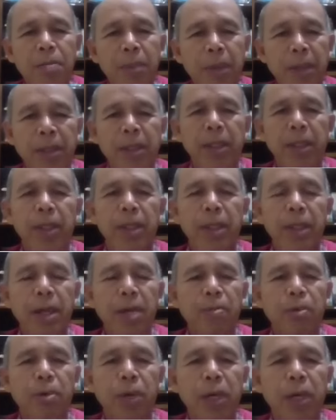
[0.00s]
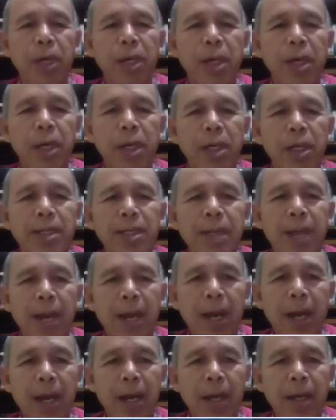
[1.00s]
bis ini tidak boleh
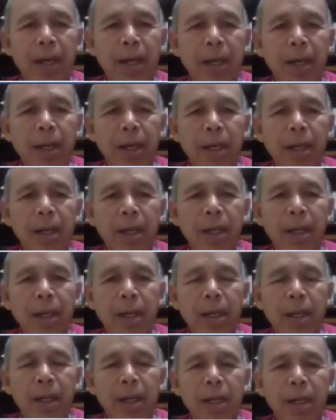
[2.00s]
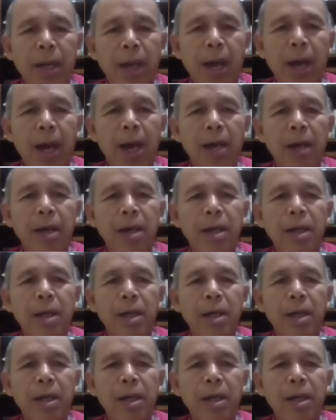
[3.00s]
jalan. Mm. Dan